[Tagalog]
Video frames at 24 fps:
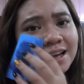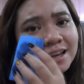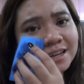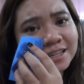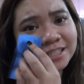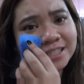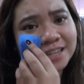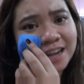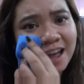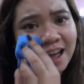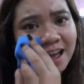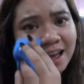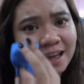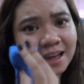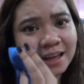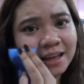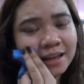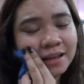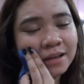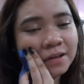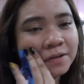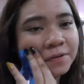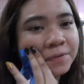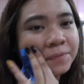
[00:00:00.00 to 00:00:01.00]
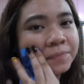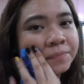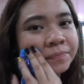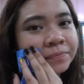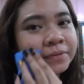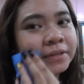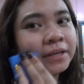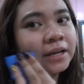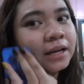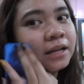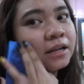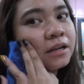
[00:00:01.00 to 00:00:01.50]
nga siya,
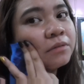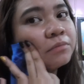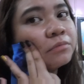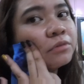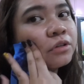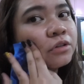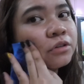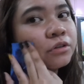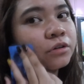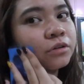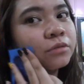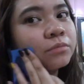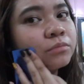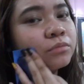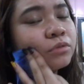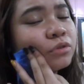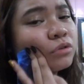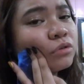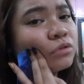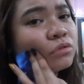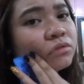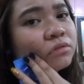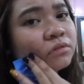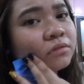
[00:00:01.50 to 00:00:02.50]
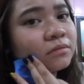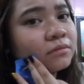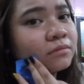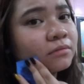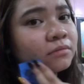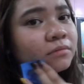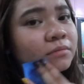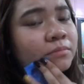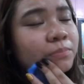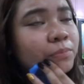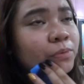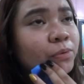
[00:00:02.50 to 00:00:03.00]
alam nyo yon buong,
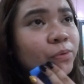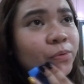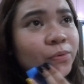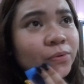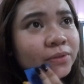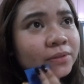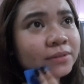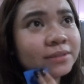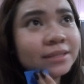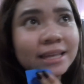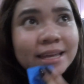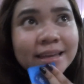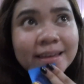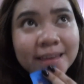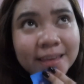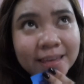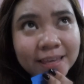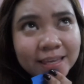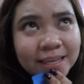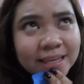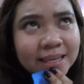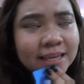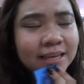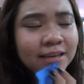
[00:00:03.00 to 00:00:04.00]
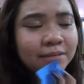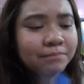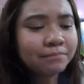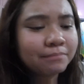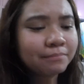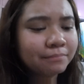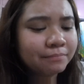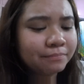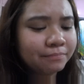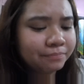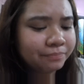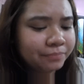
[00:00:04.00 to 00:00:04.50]
buong day,
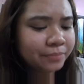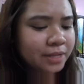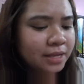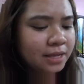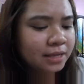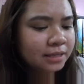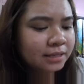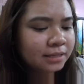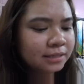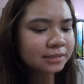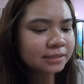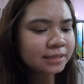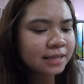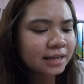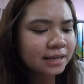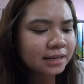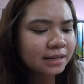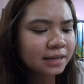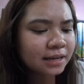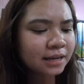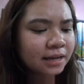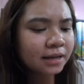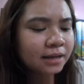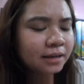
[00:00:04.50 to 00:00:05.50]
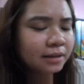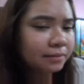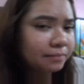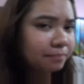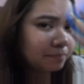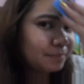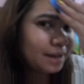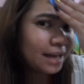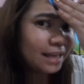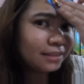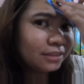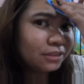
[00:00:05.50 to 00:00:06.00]
sana
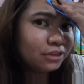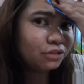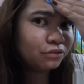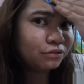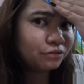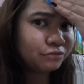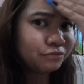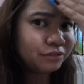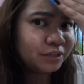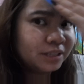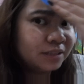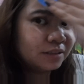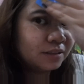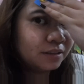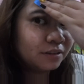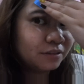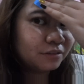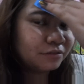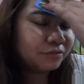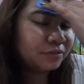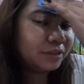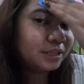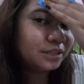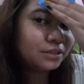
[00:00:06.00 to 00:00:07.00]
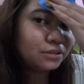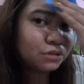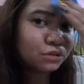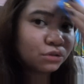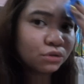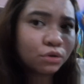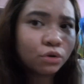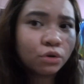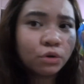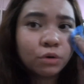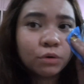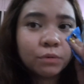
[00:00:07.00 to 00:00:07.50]
matte yung feel ng face
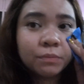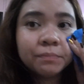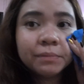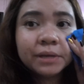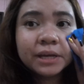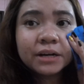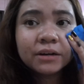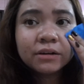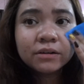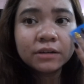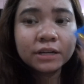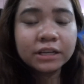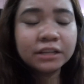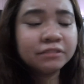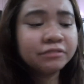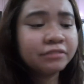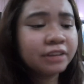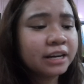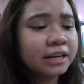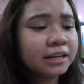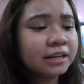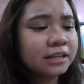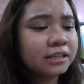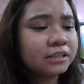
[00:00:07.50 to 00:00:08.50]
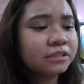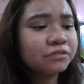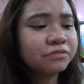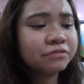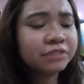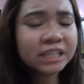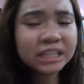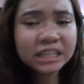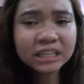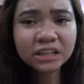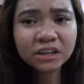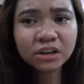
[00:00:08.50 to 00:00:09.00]
ko. Pero in fairness,
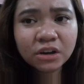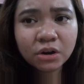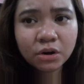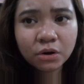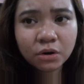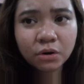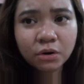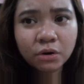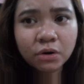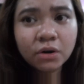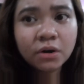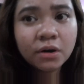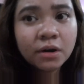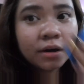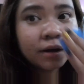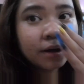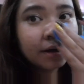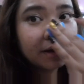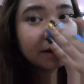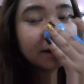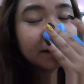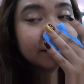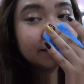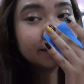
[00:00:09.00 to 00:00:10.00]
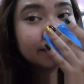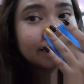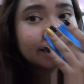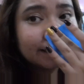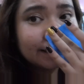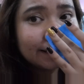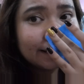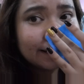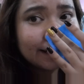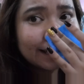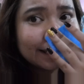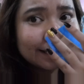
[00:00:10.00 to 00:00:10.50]
feeling ko, na
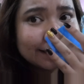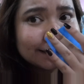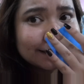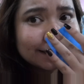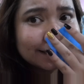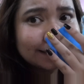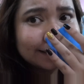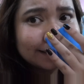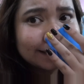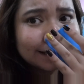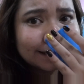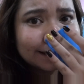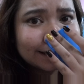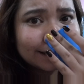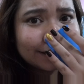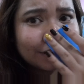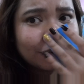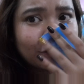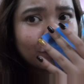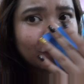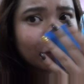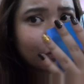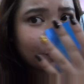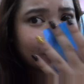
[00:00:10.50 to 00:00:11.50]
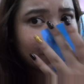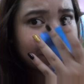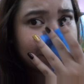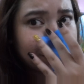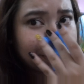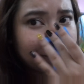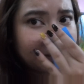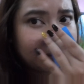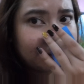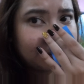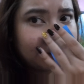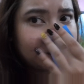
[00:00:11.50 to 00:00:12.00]
lessen talaga yung
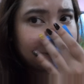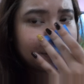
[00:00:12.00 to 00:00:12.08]
oil.